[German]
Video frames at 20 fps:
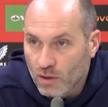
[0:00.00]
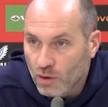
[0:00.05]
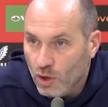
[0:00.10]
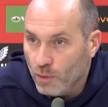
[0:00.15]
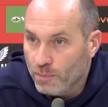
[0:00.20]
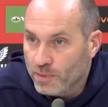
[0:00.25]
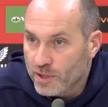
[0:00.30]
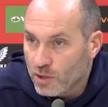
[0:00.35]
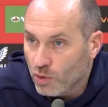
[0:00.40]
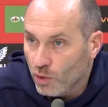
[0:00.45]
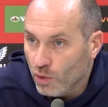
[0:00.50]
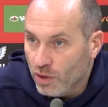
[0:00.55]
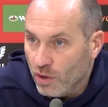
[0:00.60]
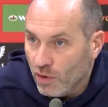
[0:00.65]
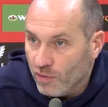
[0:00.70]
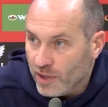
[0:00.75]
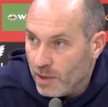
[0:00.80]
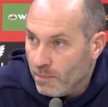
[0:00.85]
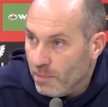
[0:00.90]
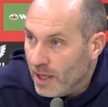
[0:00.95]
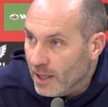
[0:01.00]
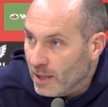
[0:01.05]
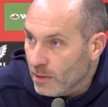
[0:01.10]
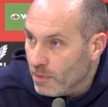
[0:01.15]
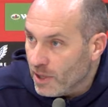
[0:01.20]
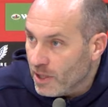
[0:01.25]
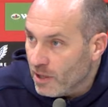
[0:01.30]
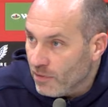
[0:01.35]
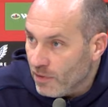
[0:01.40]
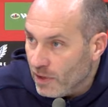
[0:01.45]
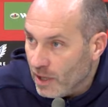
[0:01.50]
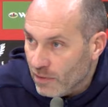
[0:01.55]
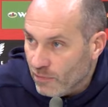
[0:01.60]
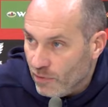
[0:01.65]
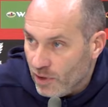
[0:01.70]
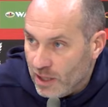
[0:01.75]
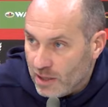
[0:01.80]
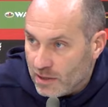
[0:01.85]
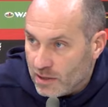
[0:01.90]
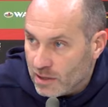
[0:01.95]
Optionen auf der Bank bei der langen
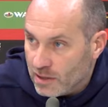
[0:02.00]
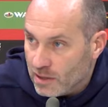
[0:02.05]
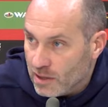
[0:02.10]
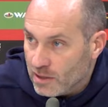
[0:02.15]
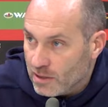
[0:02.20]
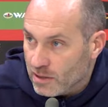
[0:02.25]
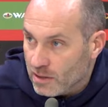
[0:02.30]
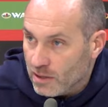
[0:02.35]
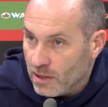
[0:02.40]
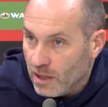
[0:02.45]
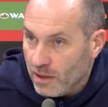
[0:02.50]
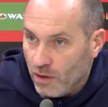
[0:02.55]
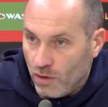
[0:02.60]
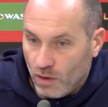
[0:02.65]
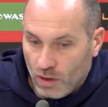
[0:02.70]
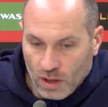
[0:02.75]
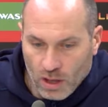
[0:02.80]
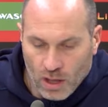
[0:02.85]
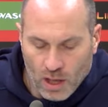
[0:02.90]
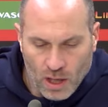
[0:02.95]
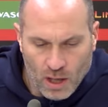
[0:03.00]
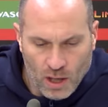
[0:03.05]
Verletzungsliste dann auch